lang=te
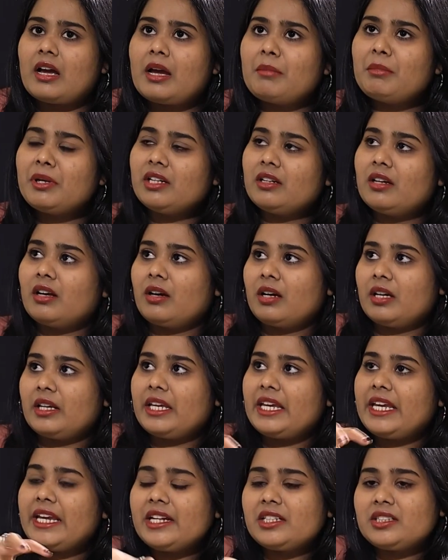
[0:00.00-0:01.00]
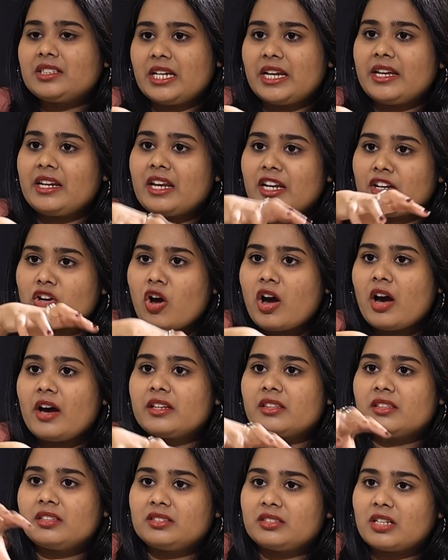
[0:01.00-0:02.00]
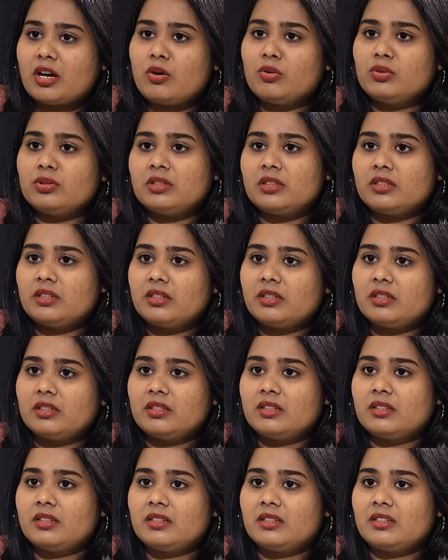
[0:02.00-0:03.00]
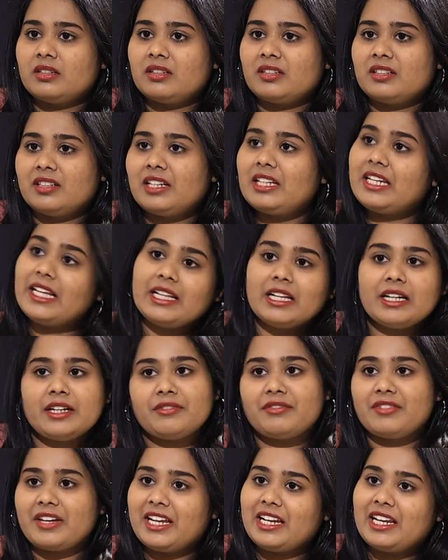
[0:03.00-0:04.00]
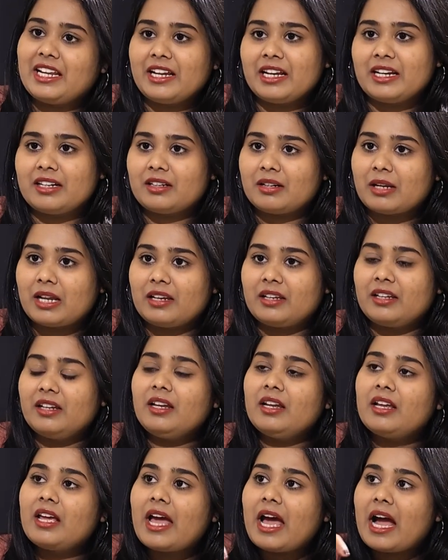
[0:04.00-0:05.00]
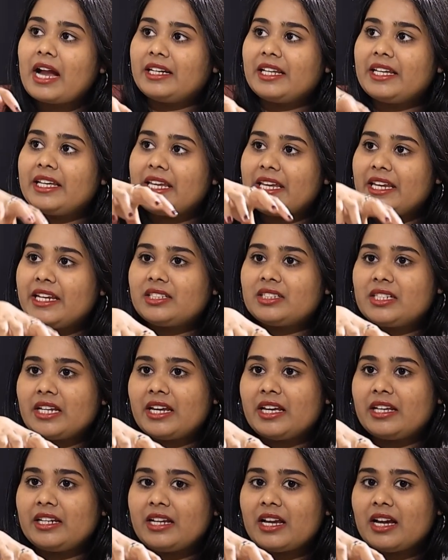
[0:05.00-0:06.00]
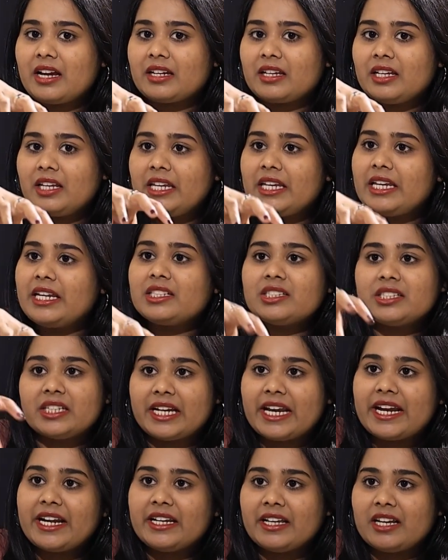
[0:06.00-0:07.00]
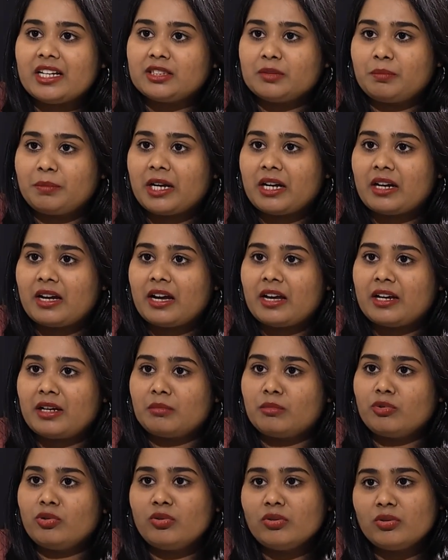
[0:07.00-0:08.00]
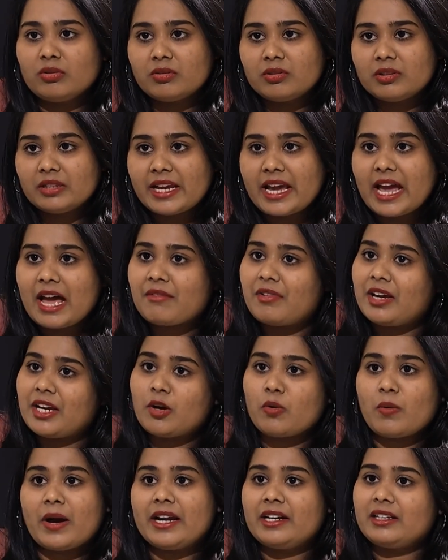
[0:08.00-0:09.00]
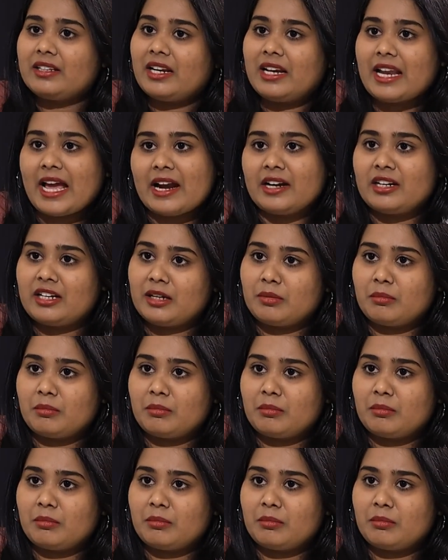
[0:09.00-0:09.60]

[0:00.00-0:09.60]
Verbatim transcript: ఐ మీన్ ఈచ్ ఏరియా నార్త్ సౌత్ లేదండి వేలే అనాలి అంటే ఈచ్ ఏరియాకి ఈచ్ రేడియస్ ప్రకారము దే హ్యావ్ ఎక్వైర్డ్ ద ల్యాండ్